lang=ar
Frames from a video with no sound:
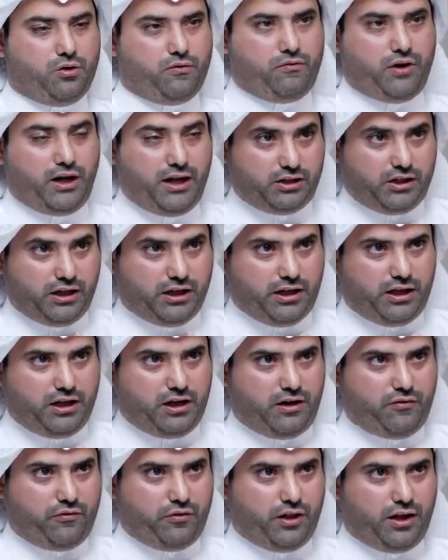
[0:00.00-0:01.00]
فلا تغيير
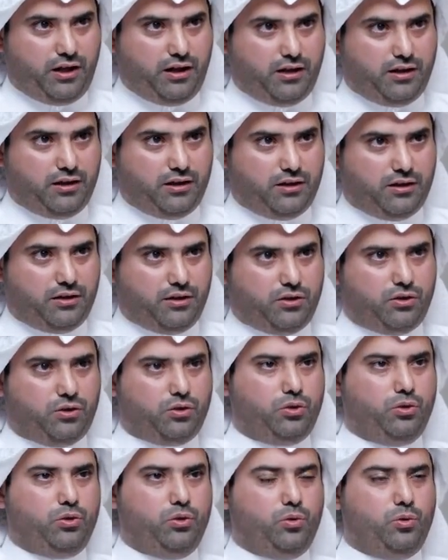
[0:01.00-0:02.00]
الافضل
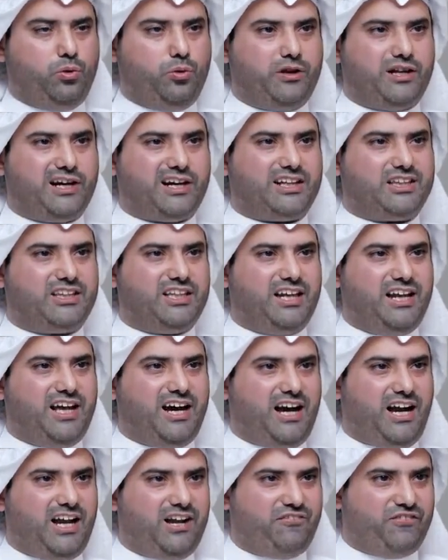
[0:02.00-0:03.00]
دون
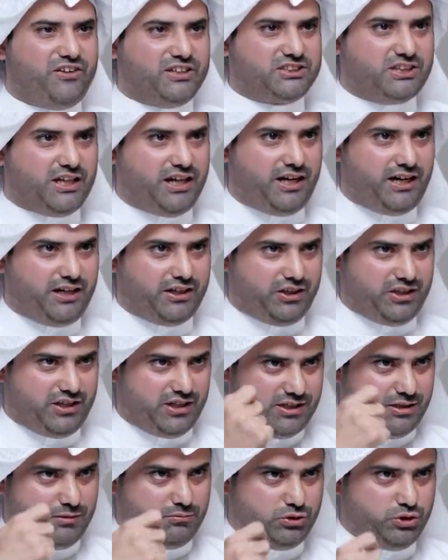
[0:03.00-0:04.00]
اقتلاع الفساد
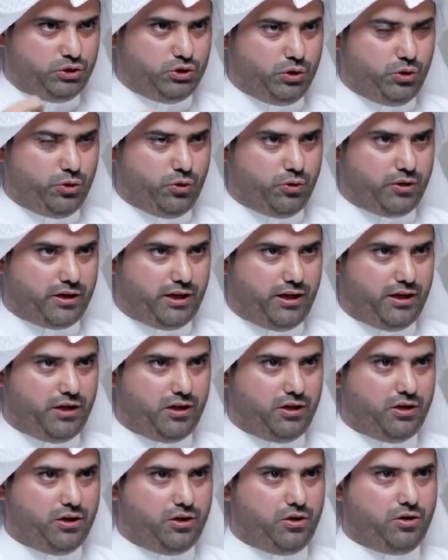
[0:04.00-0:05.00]
من
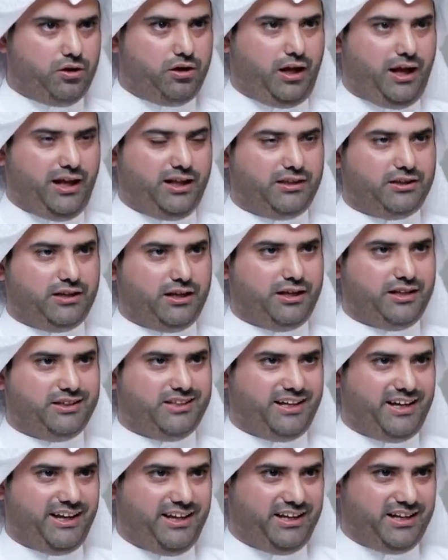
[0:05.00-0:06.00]
جذوره حتى
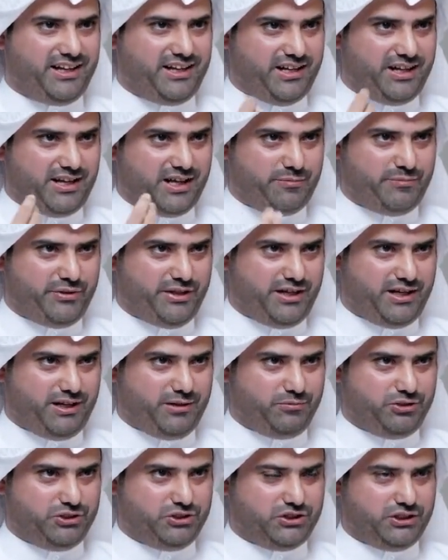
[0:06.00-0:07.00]
يتهيأ لنا
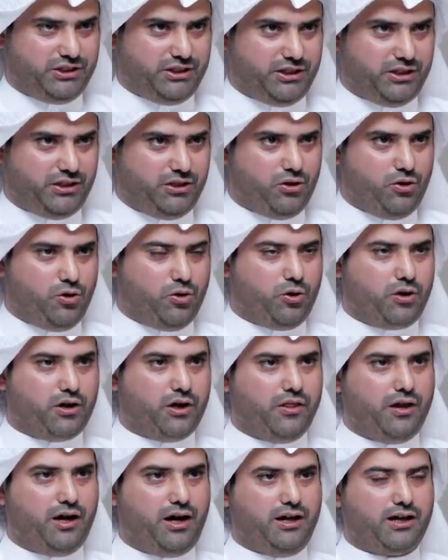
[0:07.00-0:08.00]
البناء من جديد
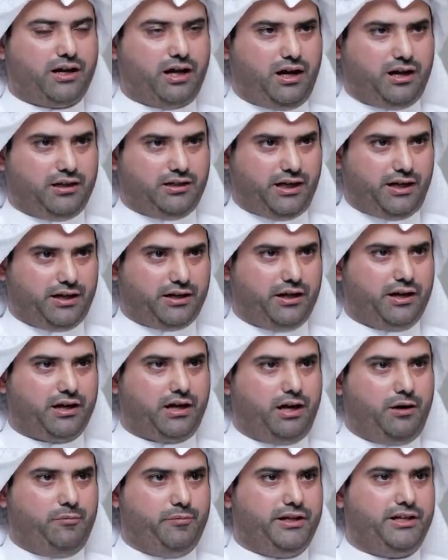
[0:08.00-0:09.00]
وكذلك على
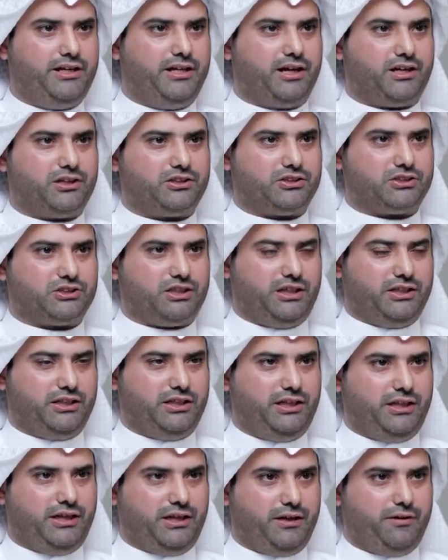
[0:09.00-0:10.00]
تحقيق عملية
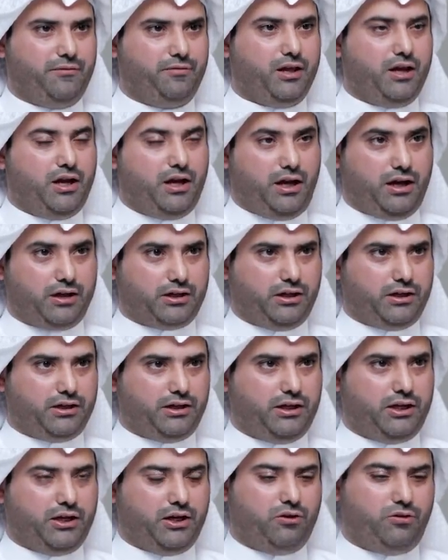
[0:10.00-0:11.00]
اقتصادية
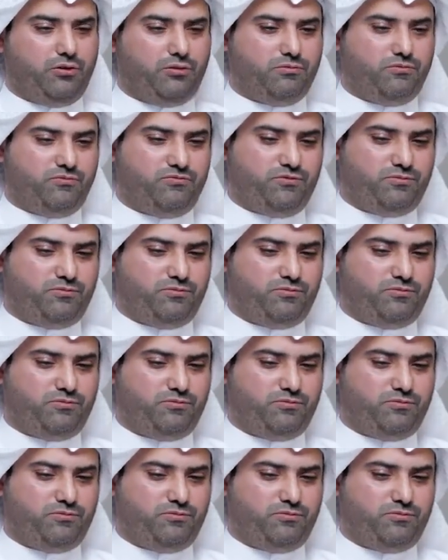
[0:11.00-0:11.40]
حقيقية